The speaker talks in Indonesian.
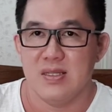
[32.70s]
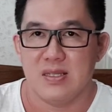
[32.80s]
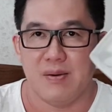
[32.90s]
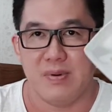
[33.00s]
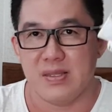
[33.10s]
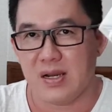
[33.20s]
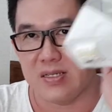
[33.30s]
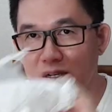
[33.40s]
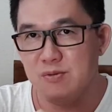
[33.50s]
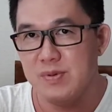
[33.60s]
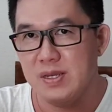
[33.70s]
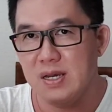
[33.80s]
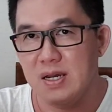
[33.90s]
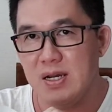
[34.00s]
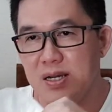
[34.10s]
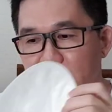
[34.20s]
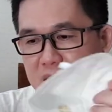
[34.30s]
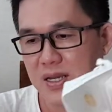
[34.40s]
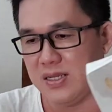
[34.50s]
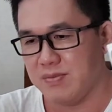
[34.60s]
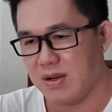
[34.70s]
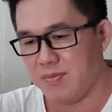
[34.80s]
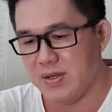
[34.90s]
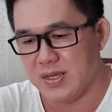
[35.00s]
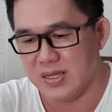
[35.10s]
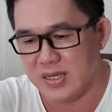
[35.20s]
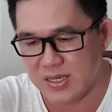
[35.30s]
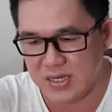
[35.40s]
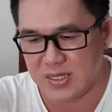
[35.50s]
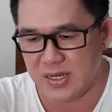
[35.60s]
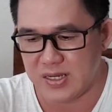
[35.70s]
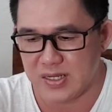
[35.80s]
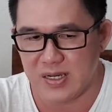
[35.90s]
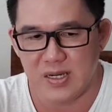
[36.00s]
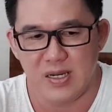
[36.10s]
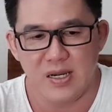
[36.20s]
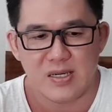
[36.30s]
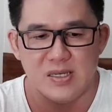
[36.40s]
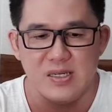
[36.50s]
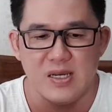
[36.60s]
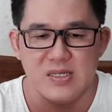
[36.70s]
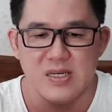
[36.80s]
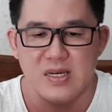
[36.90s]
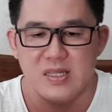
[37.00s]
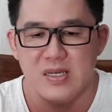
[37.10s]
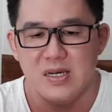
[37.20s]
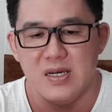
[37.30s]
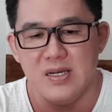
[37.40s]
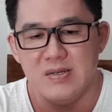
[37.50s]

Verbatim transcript: tapi kita nggak celup dia kita hanya mengambil dikit-dikit airnya kita sikat-sikat dia